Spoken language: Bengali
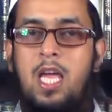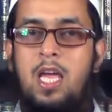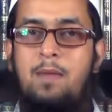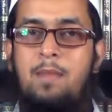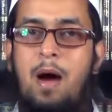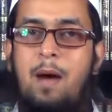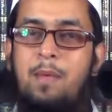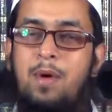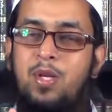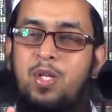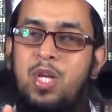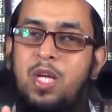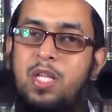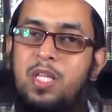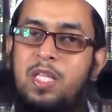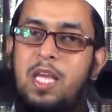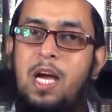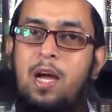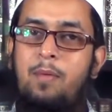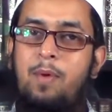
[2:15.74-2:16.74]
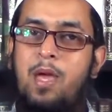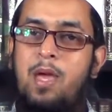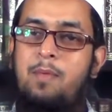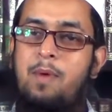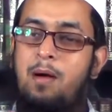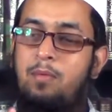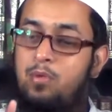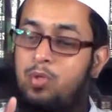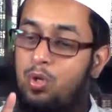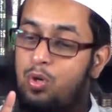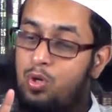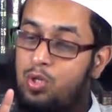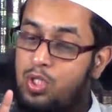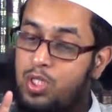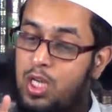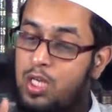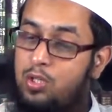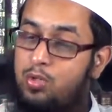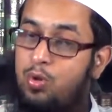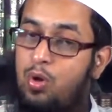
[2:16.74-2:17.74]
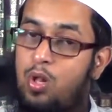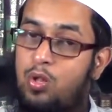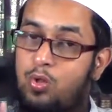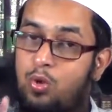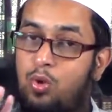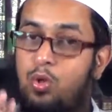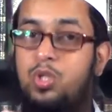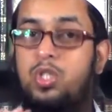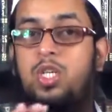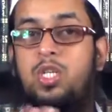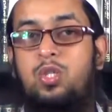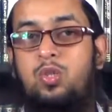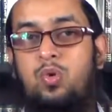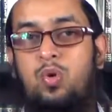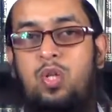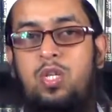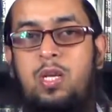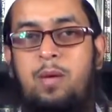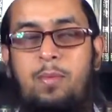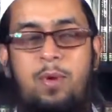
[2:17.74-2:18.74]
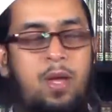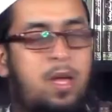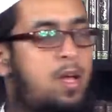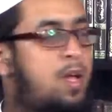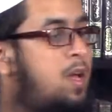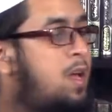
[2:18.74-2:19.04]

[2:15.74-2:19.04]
ইমামের সাথে থাকবে ইমাম যখন শেষ করে তখন শেষ করে যাবে